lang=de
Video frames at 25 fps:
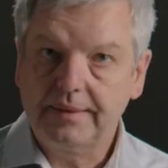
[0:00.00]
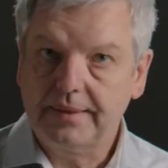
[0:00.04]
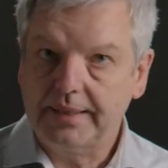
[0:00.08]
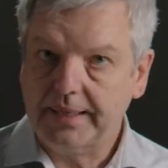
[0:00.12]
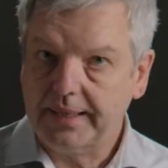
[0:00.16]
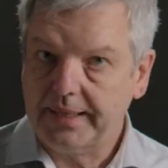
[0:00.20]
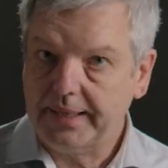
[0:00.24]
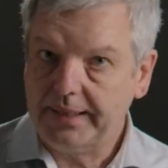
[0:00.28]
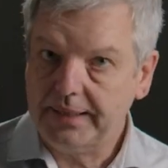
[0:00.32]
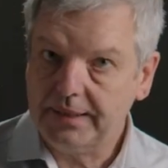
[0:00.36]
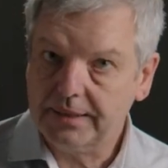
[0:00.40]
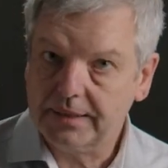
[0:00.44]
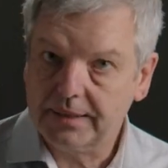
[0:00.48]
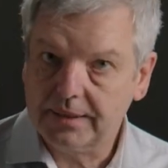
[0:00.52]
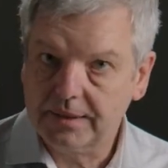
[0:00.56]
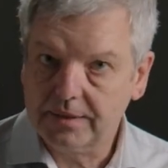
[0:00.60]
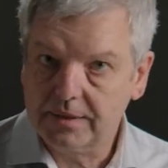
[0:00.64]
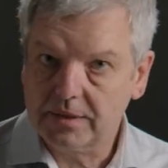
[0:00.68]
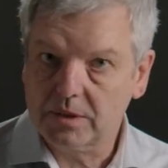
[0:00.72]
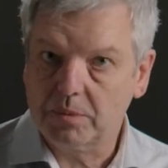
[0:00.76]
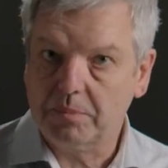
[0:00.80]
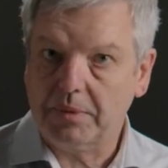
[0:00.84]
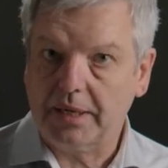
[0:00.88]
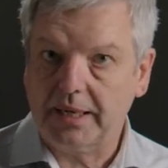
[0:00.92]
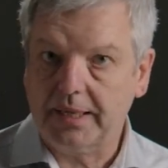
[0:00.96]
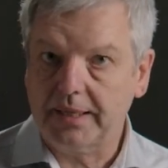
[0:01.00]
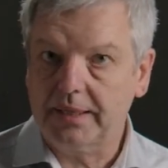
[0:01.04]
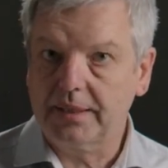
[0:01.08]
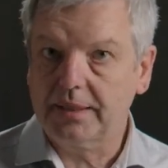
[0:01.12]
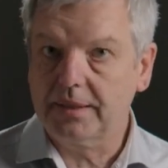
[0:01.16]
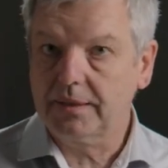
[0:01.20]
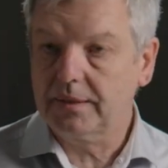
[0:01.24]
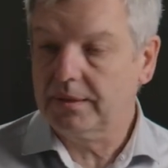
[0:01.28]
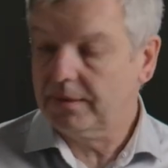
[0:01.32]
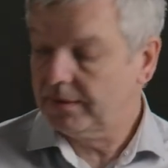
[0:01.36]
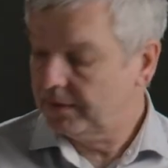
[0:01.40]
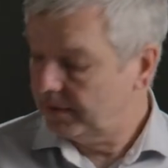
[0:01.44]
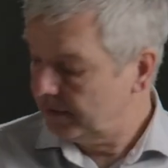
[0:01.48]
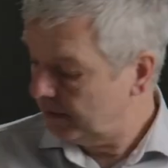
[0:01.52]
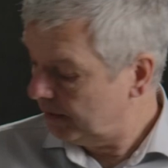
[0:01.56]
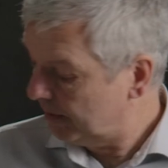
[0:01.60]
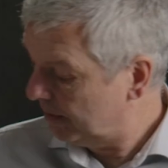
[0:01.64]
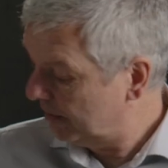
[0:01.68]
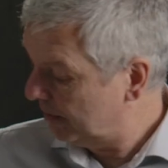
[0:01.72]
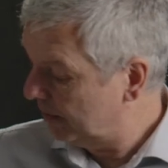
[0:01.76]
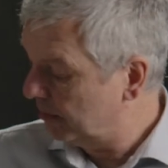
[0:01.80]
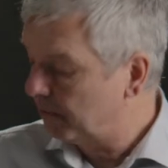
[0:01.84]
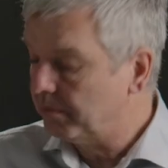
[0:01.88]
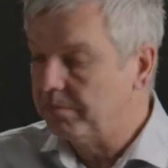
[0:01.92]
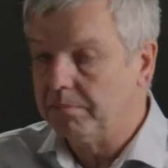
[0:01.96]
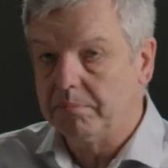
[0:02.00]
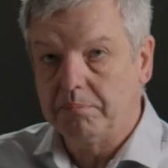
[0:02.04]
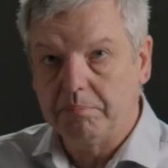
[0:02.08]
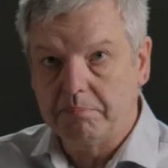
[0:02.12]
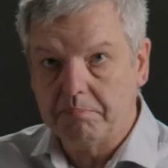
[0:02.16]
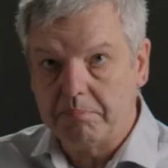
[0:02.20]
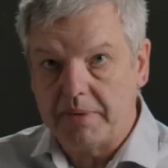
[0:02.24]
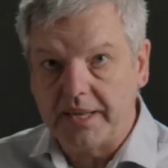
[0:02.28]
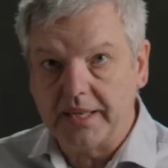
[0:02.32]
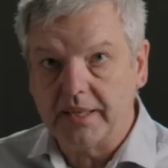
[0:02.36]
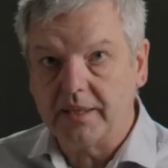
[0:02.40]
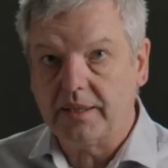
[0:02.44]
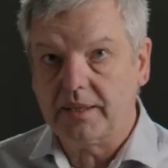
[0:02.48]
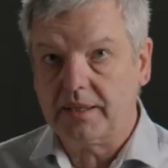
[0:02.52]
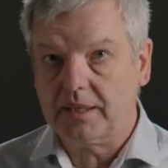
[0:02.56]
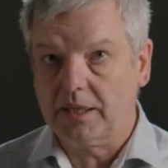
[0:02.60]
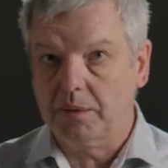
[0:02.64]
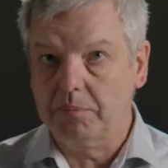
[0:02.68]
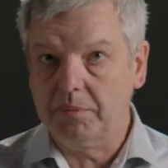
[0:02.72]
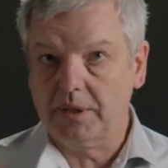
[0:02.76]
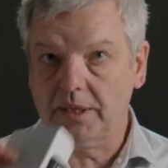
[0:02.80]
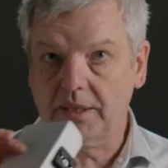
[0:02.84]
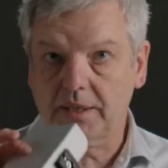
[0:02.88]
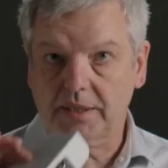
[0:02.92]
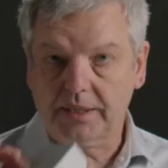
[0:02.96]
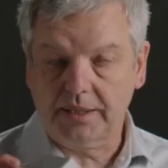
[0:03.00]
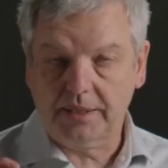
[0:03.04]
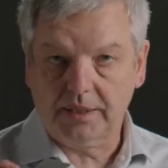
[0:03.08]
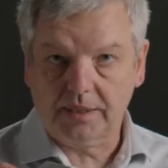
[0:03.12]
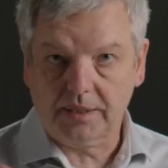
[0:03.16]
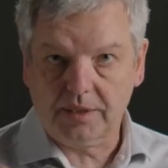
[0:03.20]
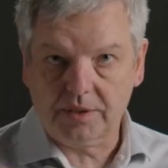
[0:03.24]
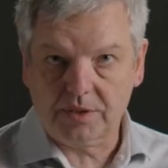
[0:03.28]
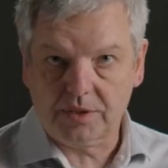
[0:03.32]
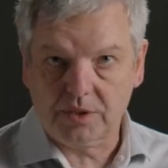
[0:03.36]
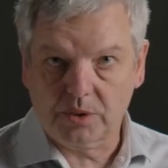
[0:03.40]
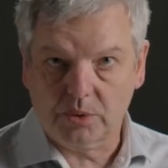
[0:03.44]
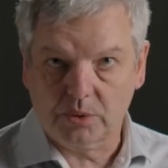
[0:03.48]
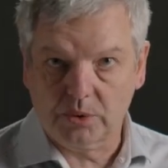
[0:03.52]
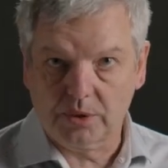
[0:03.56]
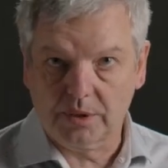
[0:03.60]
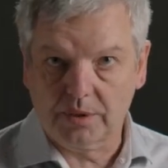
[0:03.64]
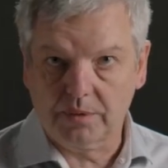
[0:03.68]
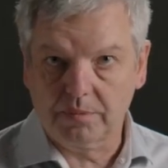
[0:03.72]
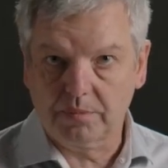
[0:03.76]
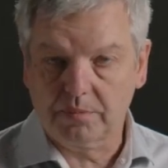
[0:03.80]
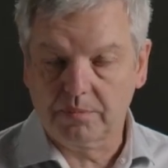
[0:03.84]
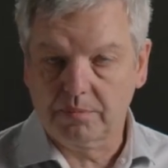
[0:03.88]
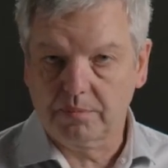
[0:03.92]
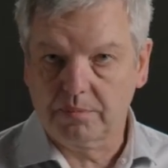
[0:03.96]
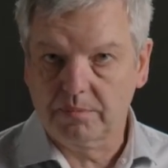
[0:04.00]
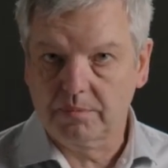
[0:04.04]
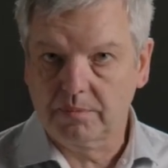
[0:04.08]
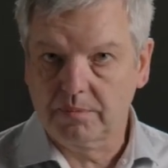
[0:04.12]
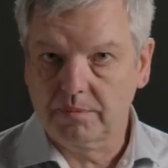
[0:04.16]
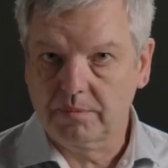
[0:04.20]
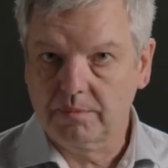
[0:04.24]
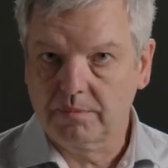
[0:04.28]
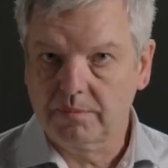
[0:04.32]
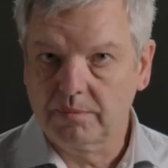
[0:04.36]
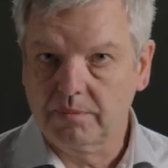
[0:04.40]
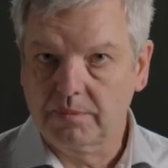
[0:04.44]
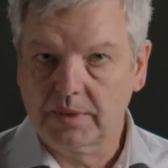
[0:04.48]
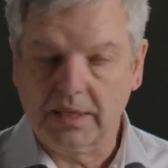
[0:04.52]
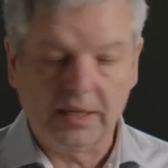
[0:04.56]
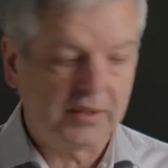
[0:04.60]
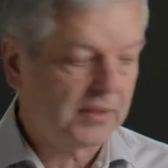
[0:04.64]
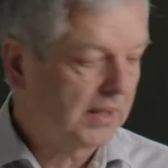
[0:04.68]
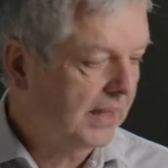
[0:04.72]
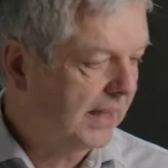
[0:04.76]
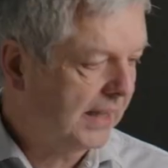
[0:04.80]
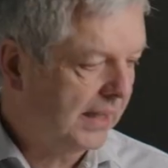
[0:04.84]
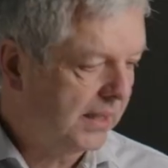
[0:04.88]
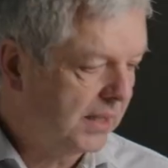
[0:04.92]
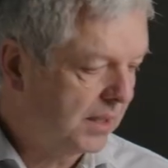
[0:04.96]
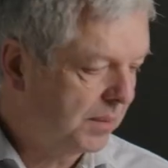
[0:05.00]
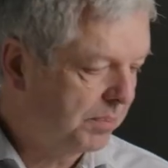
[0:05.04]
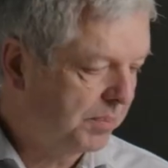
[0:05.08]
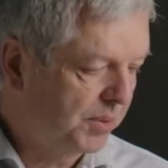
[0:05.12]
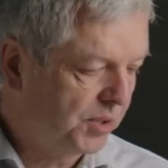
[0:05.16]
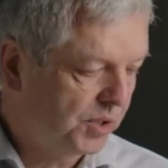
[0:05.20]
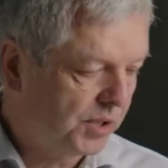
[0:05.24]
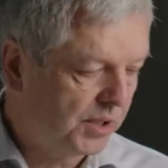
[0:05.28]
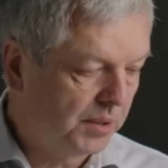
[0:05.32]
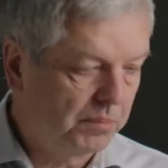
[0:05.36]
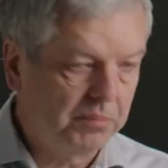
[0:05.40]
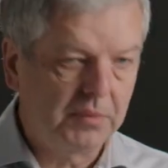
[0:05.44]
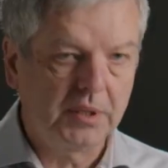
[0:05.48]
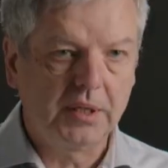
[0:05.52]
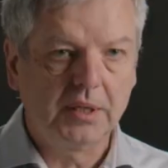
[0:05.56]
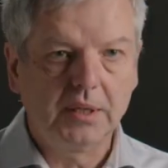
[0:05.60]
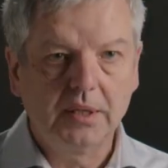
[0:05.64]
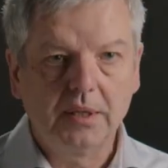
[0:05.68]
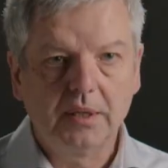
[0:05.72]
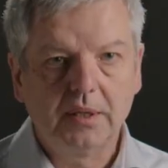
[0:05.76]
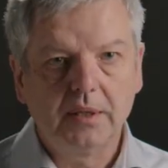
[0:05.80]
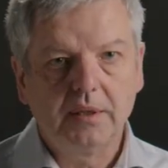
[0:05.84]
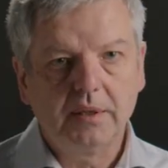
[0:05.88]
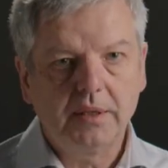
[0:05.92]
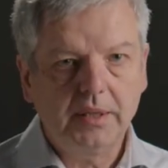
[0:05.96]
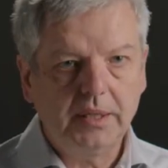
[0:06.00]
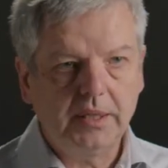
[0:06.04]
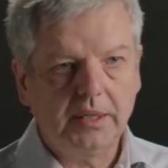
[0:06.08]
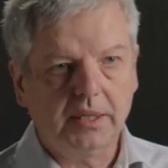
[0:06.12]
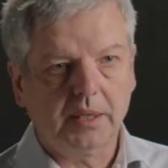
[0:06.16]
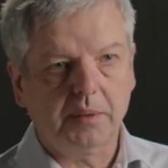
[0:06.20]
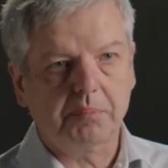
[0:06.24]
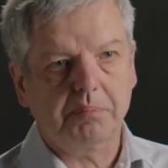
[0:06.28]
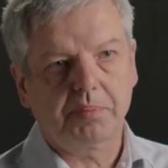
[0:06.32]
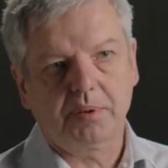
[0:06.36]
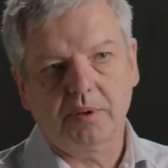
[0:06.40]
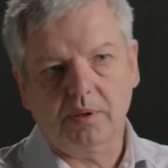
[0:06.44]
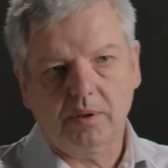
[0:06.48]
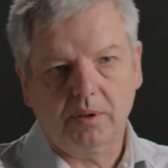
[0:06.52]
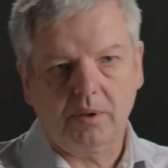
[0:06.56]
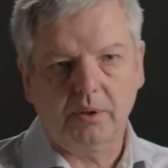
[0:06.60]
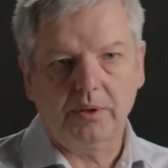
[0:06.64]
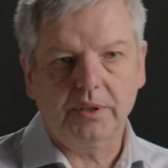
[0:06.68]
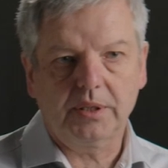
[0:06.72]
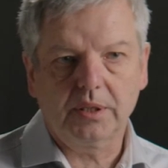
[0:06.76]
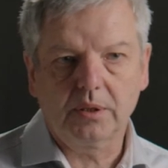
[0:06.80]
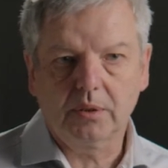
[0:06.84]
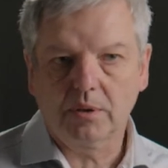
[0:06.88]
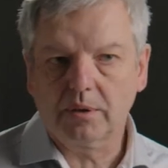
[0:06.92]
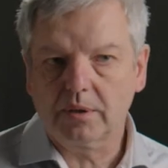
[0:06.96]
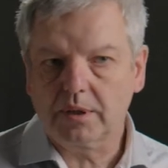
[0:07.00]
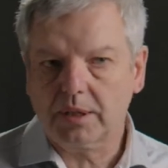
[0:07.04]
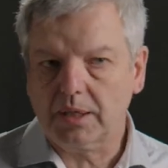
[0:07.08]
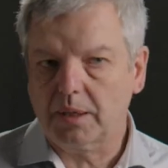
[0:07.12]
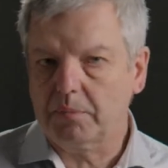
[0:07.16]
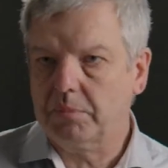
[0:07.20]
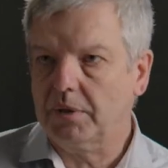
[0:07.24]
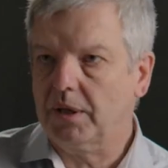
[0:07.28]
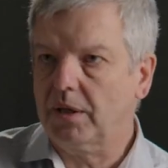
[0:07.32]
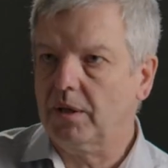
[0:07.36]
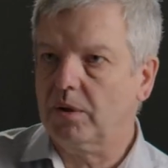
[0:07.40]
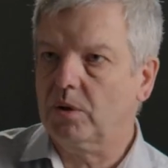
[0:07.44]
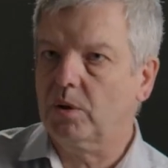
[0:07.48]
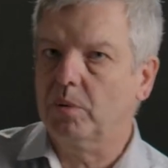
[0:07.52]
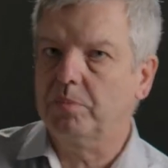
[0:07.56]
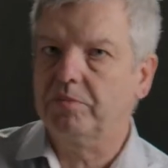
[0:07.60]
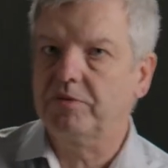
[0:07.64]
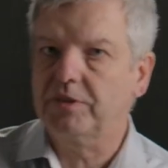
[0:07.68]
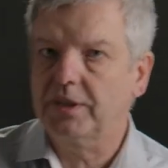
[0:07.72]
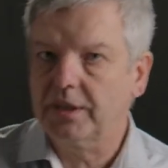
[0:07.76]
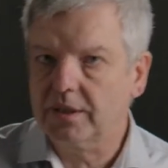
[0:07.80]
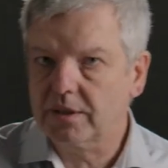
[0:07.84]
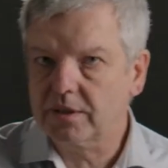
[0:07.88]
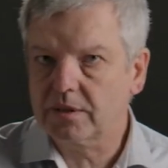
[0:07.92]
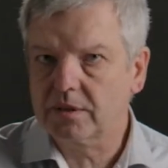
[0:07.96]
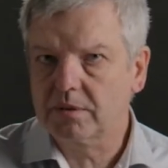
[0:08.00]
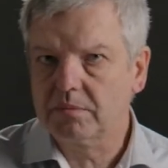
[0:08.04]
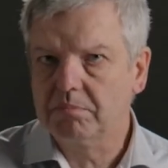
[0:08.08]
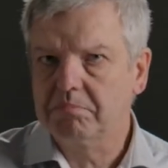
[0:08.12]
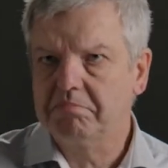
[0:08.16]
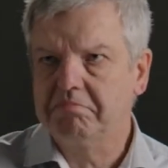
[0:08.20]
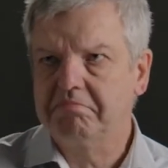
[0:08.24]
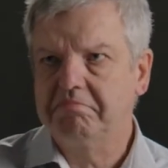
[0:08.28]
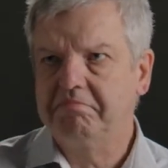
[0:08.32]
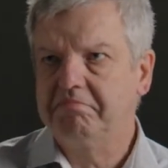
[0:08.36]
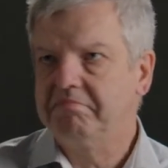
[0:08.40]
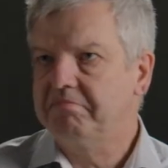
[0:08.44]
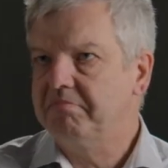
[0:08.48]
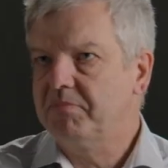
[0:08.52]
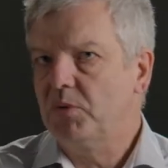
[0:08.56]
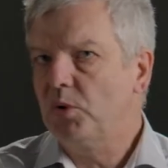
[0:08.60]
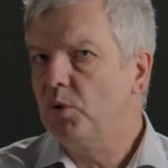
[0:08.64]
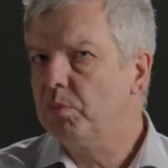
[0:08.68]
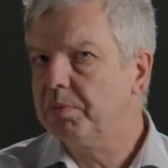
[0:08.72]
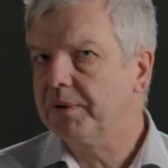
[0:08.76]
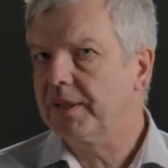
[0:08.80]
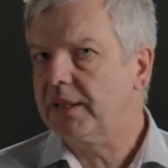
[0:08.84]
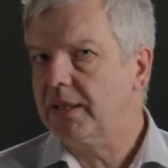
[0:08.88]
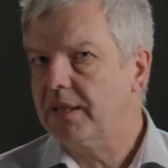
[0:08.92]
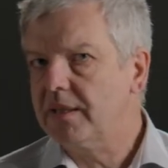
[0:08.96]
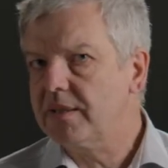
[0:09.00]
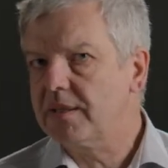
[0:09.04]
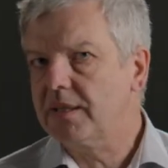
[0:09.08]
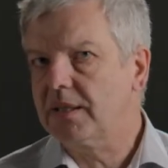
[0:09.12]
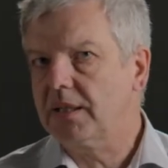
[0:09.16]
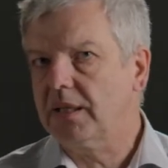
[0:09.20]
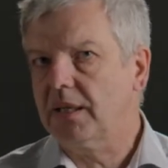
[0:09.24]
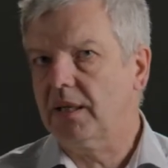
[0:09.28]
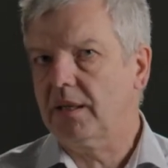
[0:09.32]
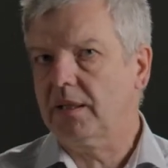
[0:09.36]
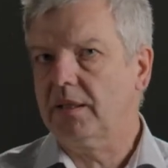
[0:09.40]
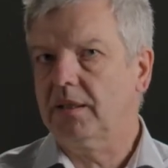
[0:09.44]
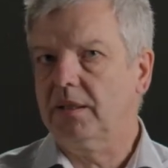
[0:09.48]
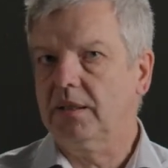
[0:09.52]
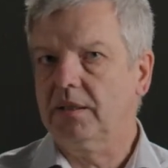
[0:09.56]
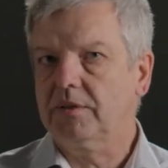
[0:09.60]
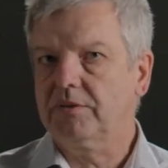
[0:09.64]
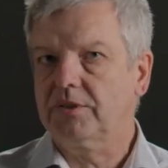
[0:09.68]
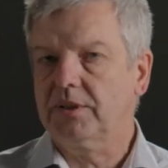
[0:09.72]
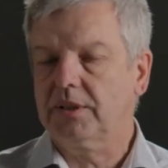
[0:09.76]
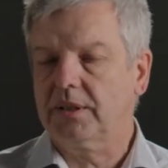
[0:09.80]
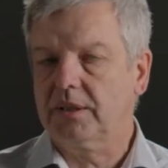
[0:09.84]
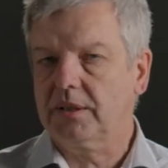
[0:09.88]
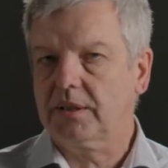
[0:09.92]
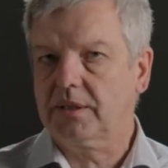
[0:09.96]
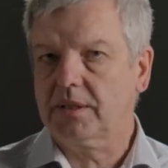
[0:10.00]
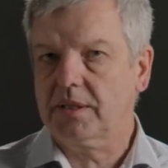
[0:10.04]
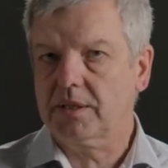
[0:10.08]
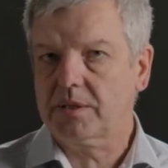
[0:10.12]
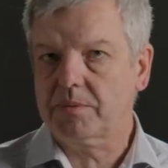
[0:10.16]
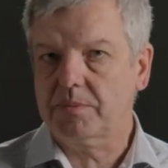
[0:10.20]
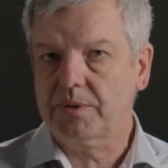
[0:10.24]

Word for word: der hält zum einen mehrere Kameragenerationen. Also ganz bestimmt. Ich habe heute noch einen Kamerakopf, der ist über 30 Jahre alt von Arca